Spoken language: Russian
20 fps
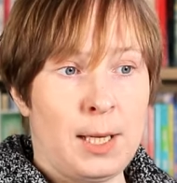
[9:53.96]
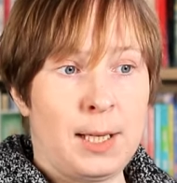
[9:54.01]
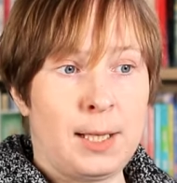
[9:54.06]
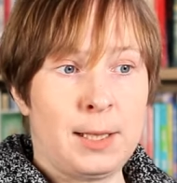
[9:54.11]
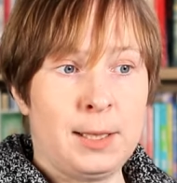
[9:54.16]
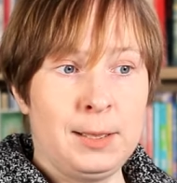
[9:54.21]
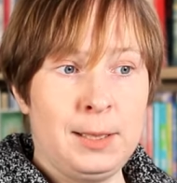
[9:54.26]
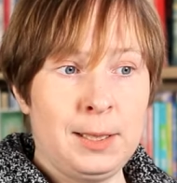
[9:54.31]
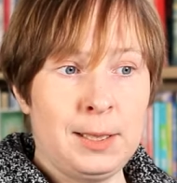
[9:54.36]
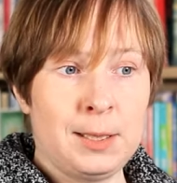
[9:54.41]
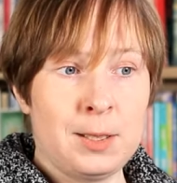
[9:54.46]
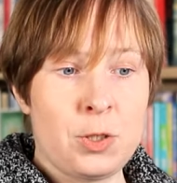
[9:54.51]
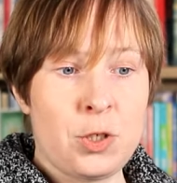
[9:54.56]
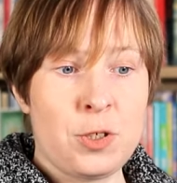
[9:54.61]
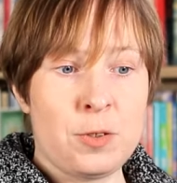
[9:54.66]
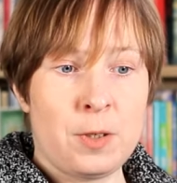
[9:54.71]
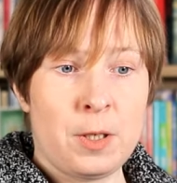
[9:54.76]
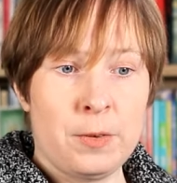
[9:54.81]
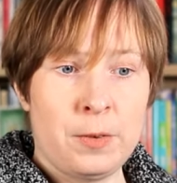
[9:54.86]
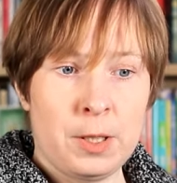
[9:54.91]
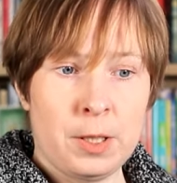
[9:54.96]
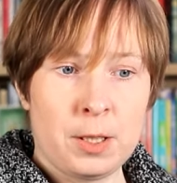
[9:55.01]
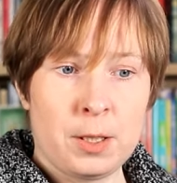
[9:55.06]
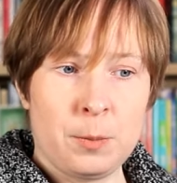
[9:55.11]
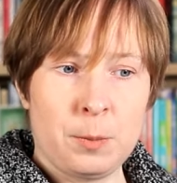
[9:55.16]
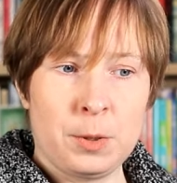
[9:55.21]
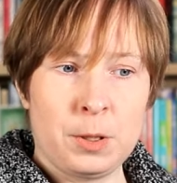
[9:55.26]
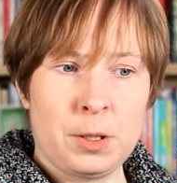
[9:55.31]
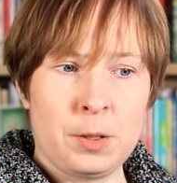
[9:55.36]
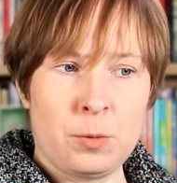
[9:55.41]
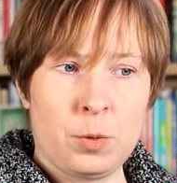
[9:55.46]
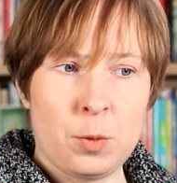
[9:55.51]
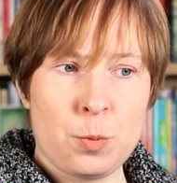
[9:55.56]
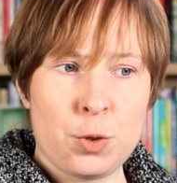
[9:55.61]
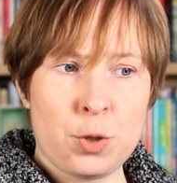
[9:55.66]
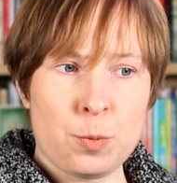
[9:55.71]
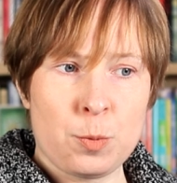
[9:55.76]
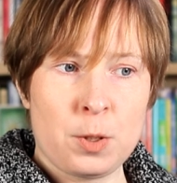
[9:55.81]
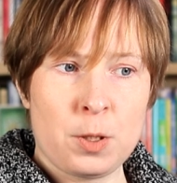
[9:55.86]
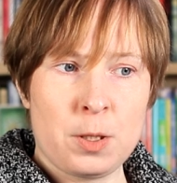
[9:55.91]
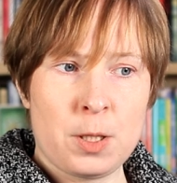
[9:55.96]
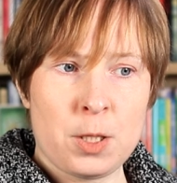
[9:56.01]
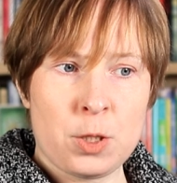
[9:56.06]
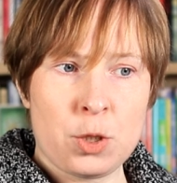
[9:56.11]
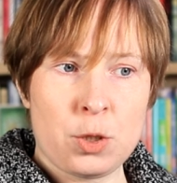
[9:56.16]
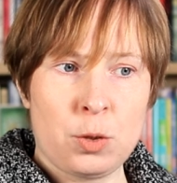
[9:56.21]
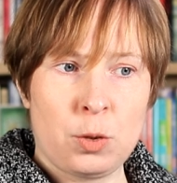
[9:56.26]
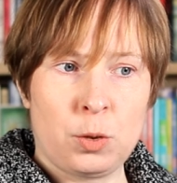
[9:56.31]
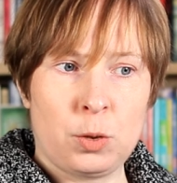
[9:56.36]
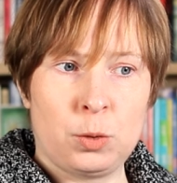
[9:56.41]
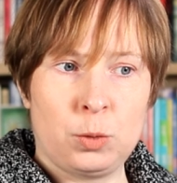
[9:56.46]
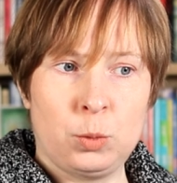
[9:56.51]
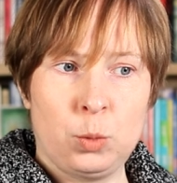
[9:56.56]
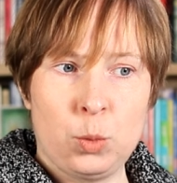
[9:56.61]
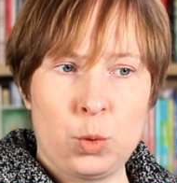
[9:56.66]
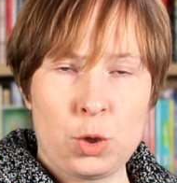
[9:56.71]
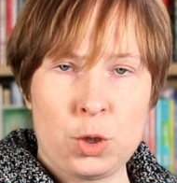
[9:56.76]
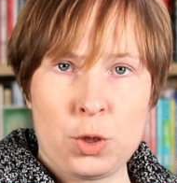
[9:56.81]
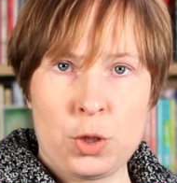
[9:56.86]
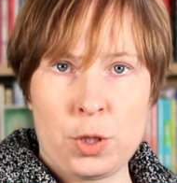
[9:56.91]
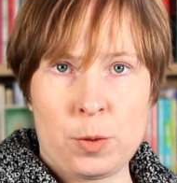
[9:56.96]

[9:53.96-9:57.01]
родиться человеком это, в общем-то, даже лучше,